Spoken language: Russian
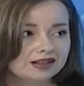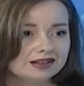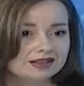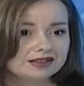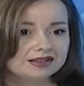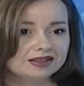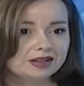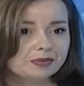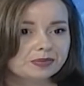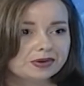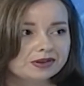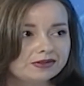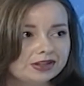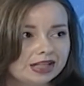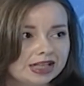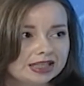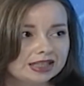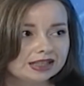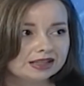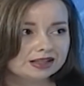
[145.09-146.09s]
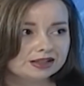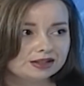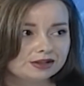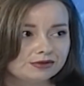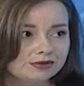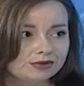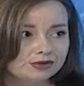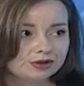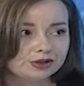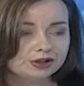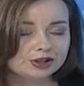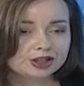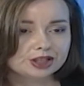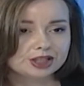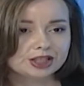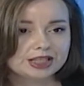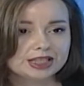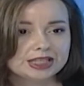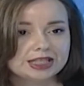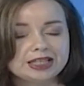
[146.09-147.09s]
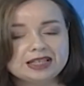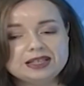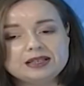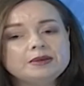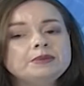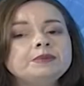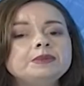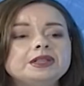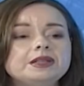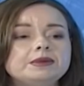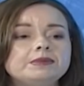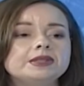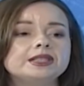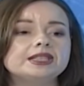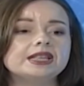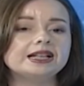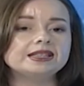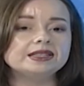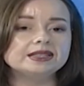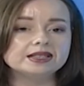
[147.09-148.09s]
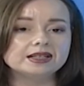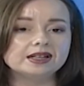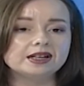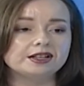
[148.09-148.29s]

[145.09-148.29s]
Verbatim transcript: а, направлений на сегодняшний день и минимизации,